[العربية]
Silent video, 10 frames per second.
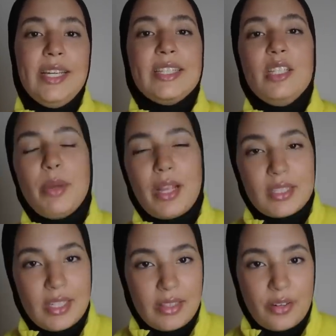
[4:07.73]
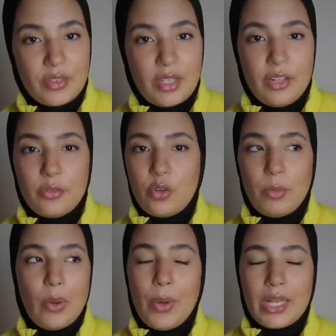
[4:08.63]
ديما كان تيهضر في التليفون
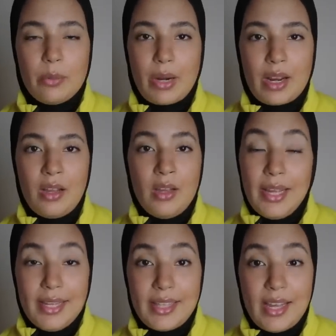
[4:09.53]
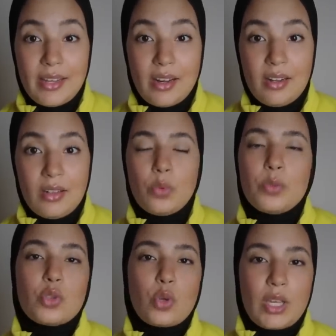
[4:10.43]
مع واحد المراه حدايا
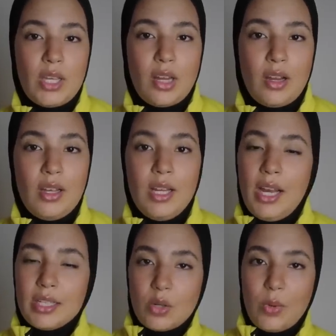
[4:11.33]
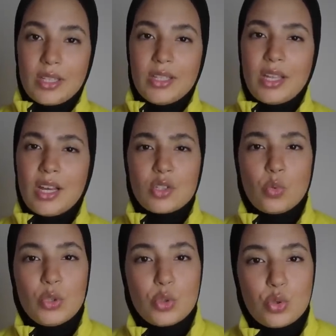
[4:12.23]
وبالتركيه حتى لواحد النهار
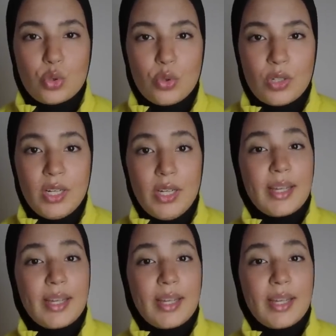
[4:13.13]
سولتو شكون